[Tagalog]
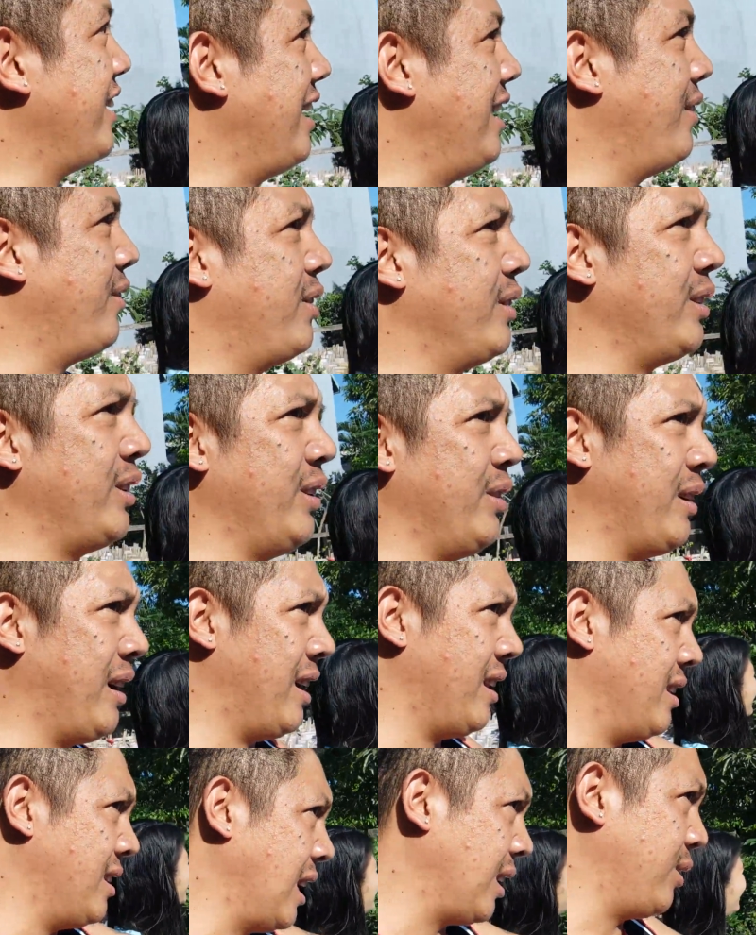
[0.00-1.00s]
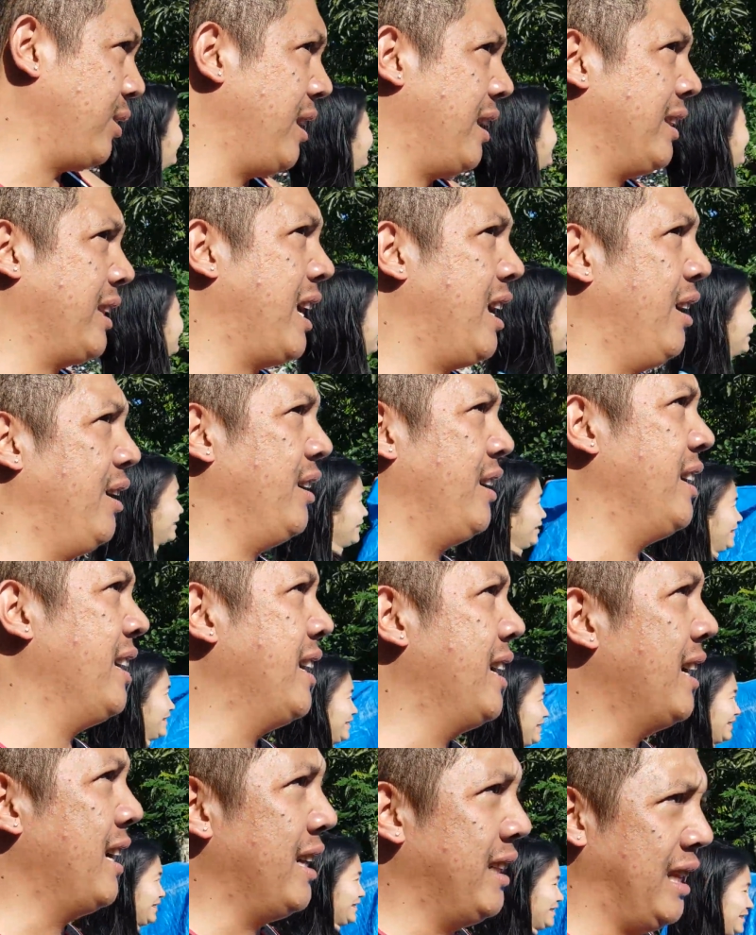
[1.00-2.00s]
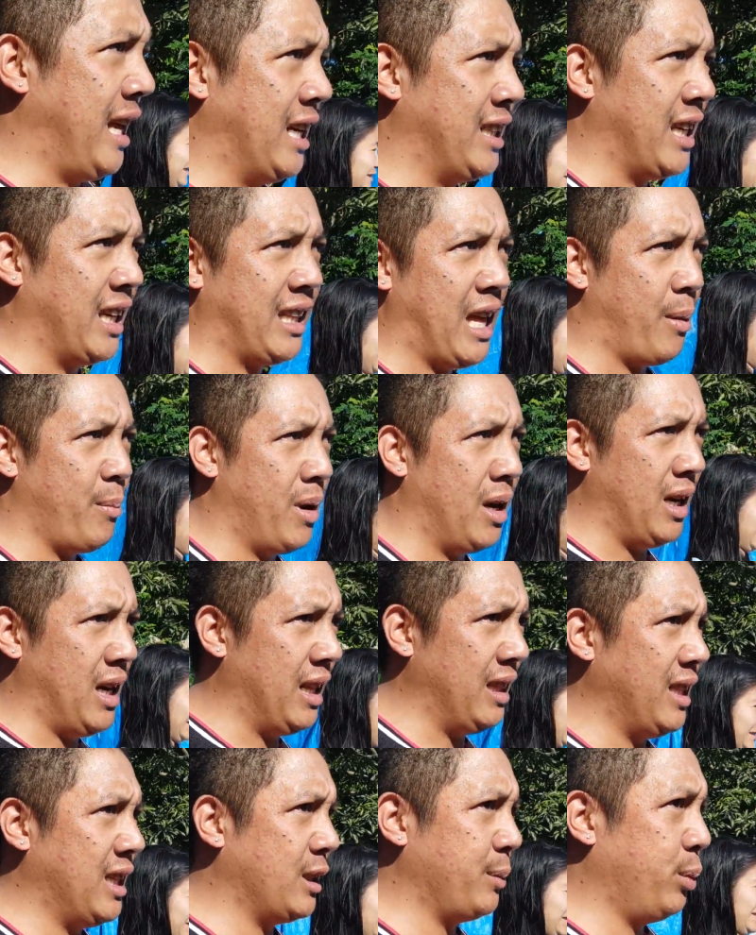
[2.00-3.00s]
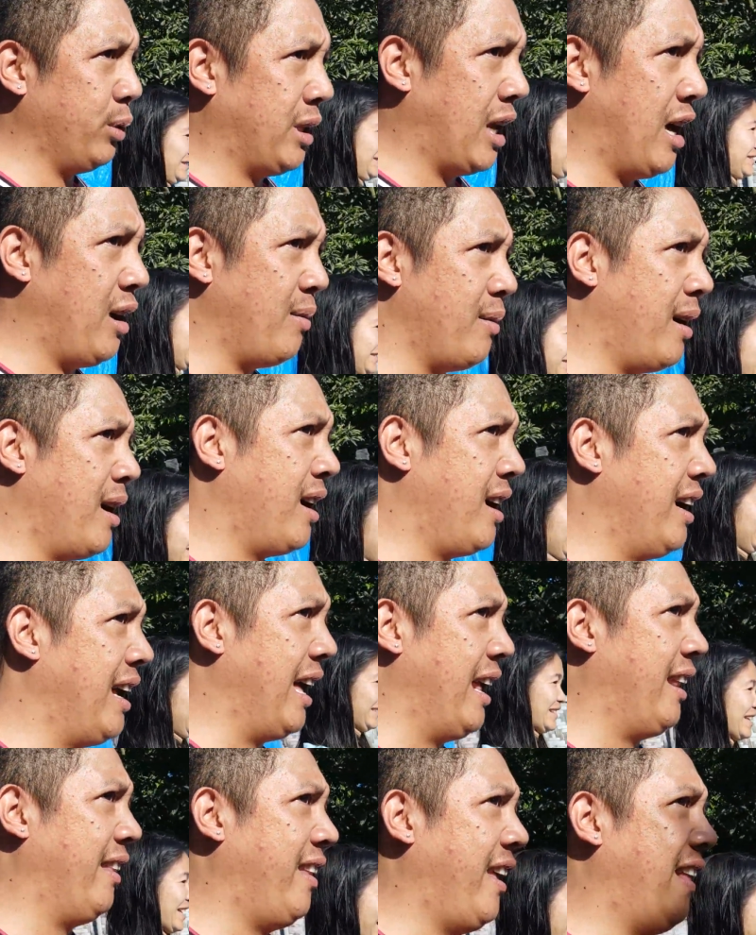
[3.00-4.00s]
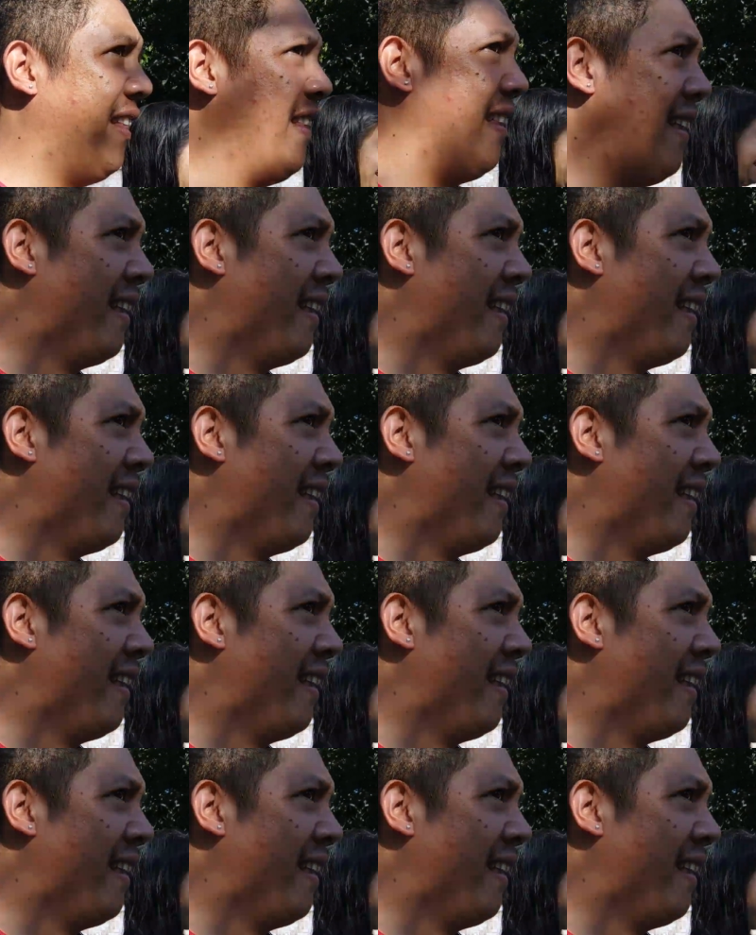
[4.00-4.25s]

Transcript: ito lang po to. Sakto lang tayo. Nasa tamang landas po tayo mga kagarte.